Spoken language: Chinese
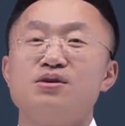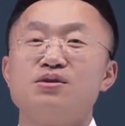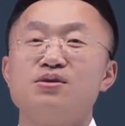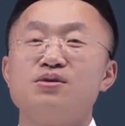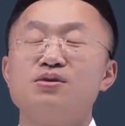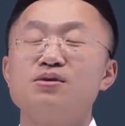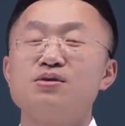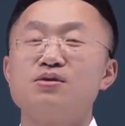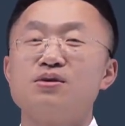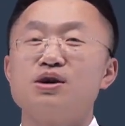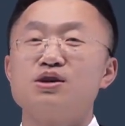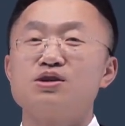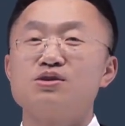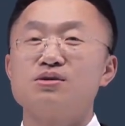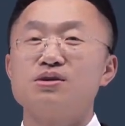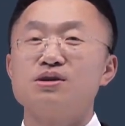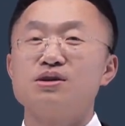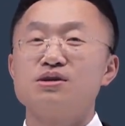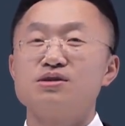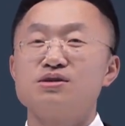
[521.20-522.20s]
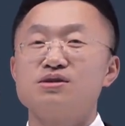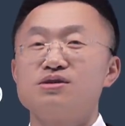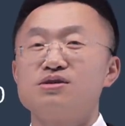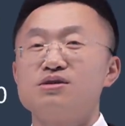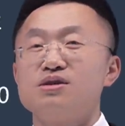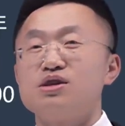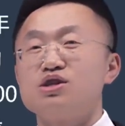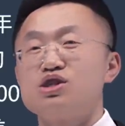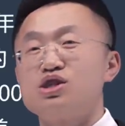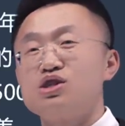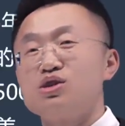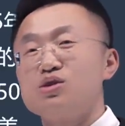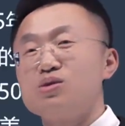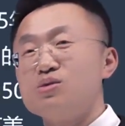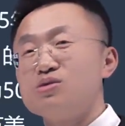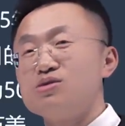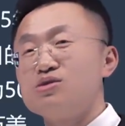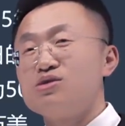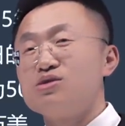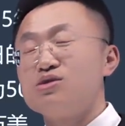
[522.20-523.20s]
如果说，呃，持
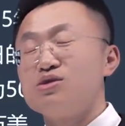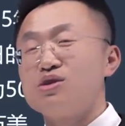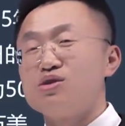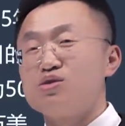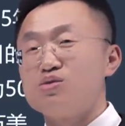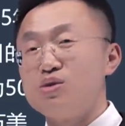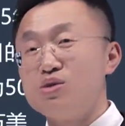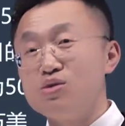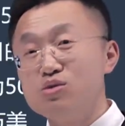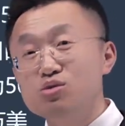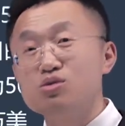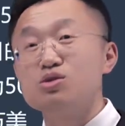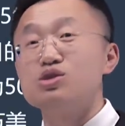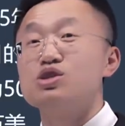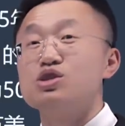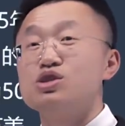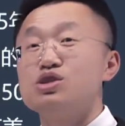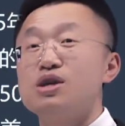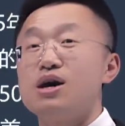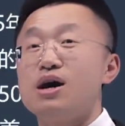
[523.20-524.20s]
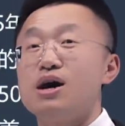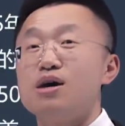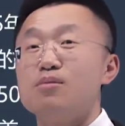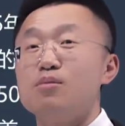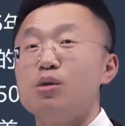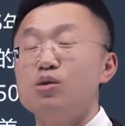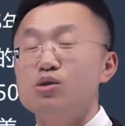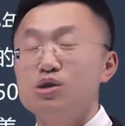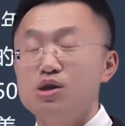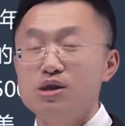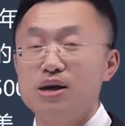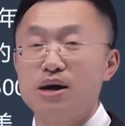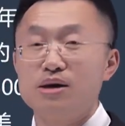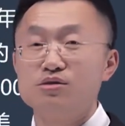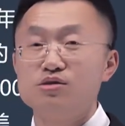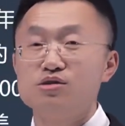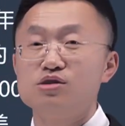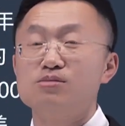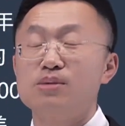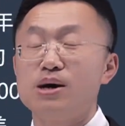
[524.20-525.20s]
公司存续期间某一
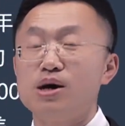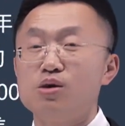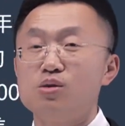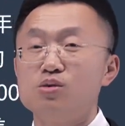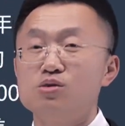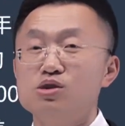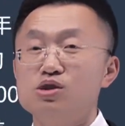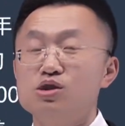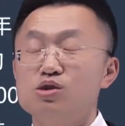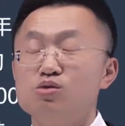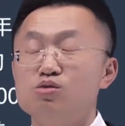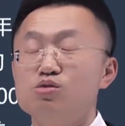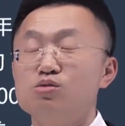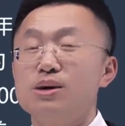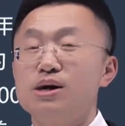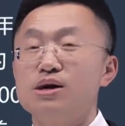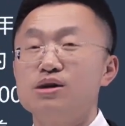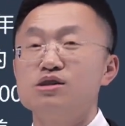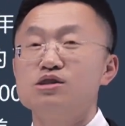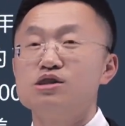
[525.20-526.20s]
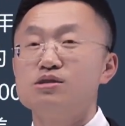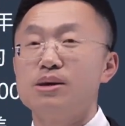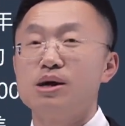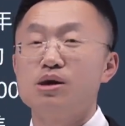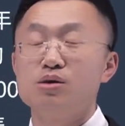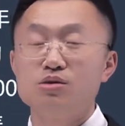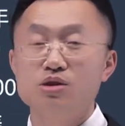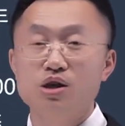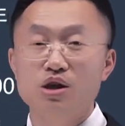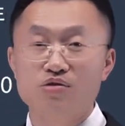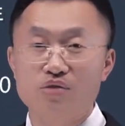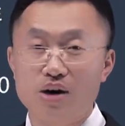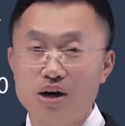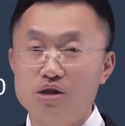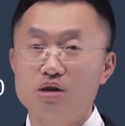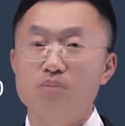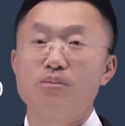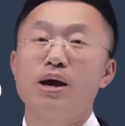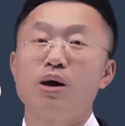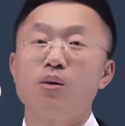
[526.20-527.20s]
年资本公积、股本和资本公积
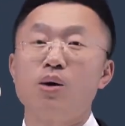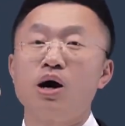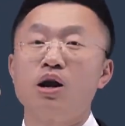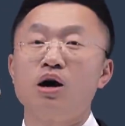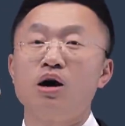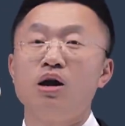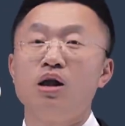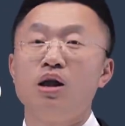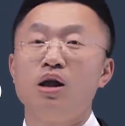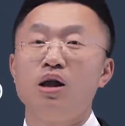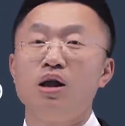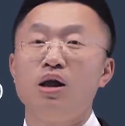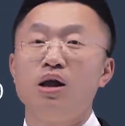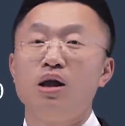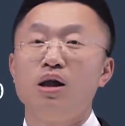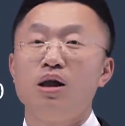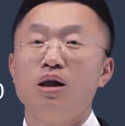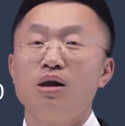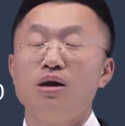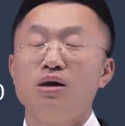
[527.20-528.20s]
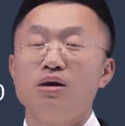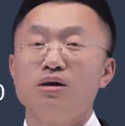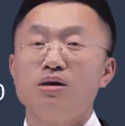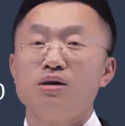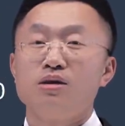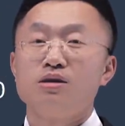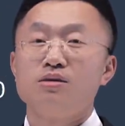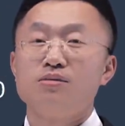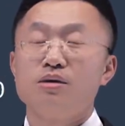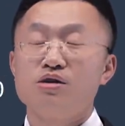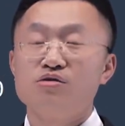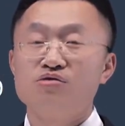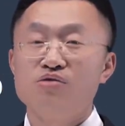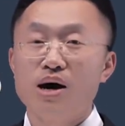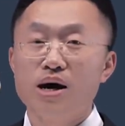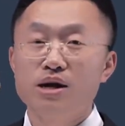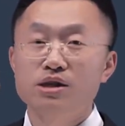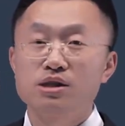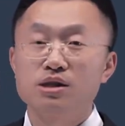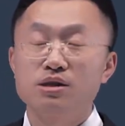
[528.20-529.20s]
发生变化了，那么
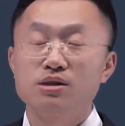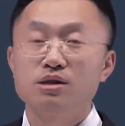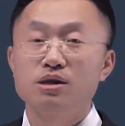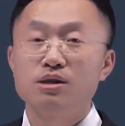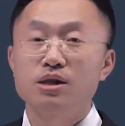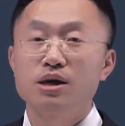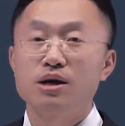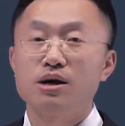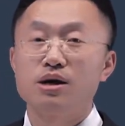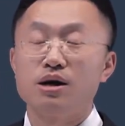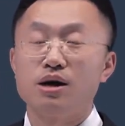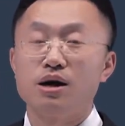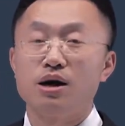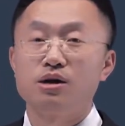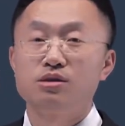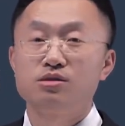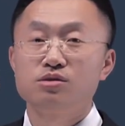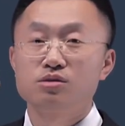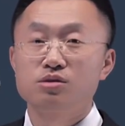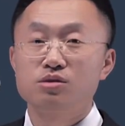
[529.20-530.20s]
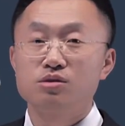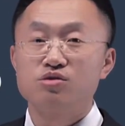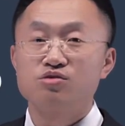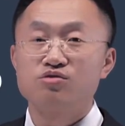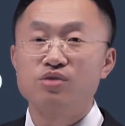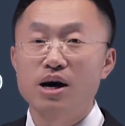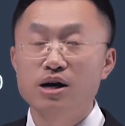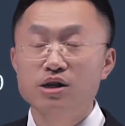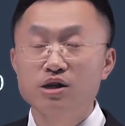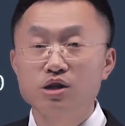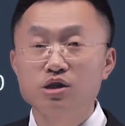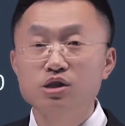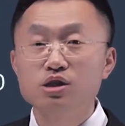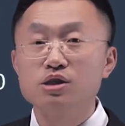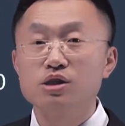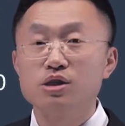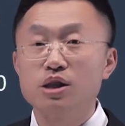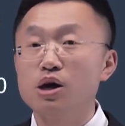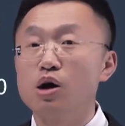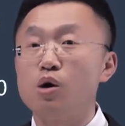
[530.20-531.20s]
发生的那个发生
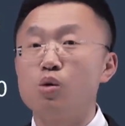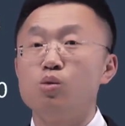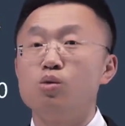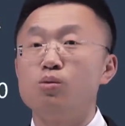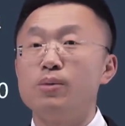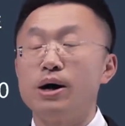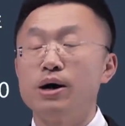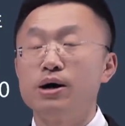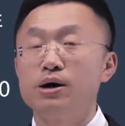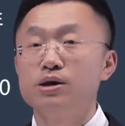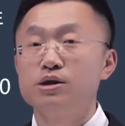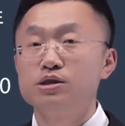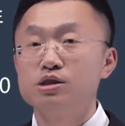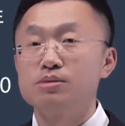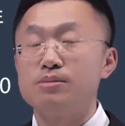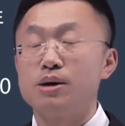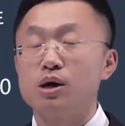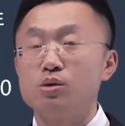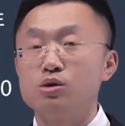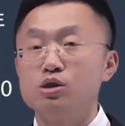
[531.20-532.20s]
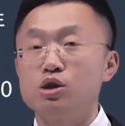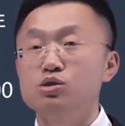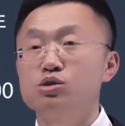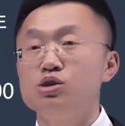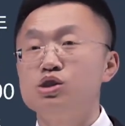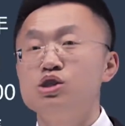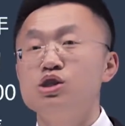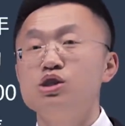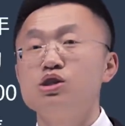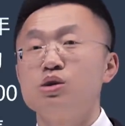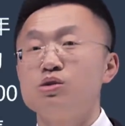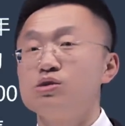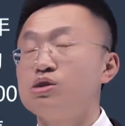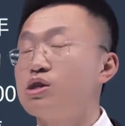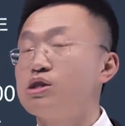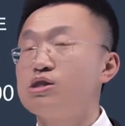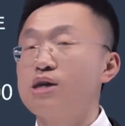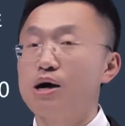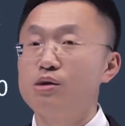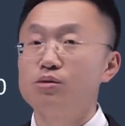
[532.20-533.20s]
日的那个股本和资本公积，就是新投
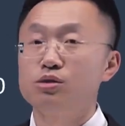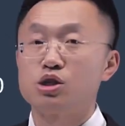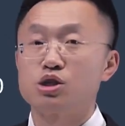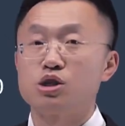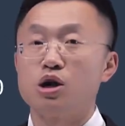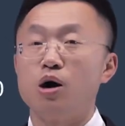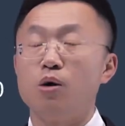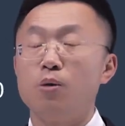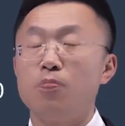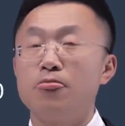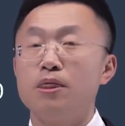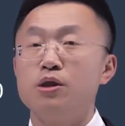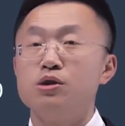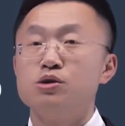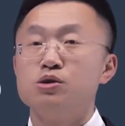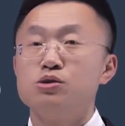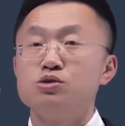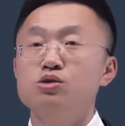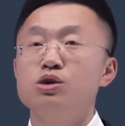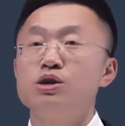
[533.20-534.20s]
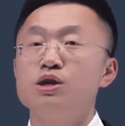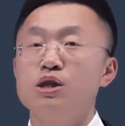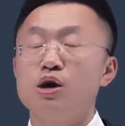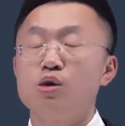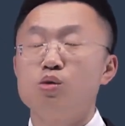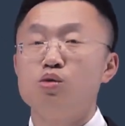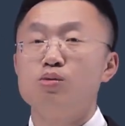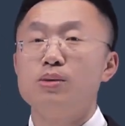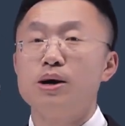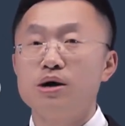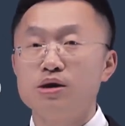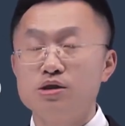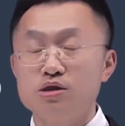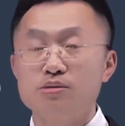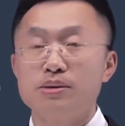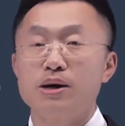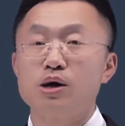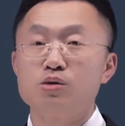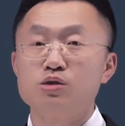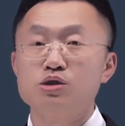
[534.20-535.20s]
资者加入的时候确认的股本和
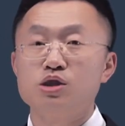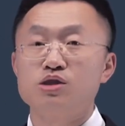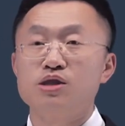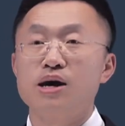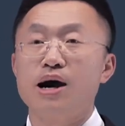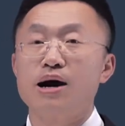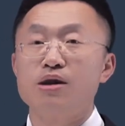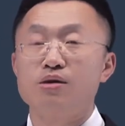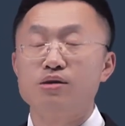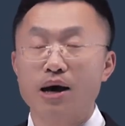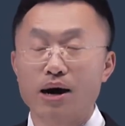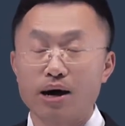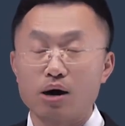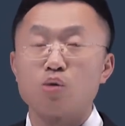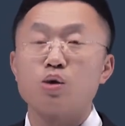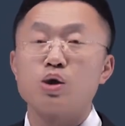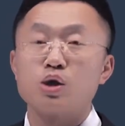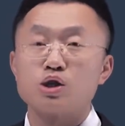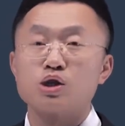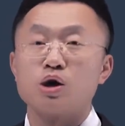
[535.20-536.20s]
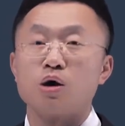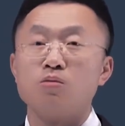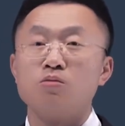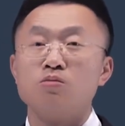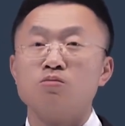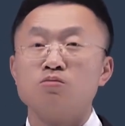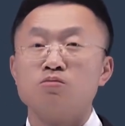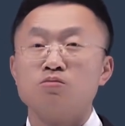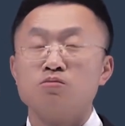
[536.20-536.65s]
资本公积，得按照哪个汇率折？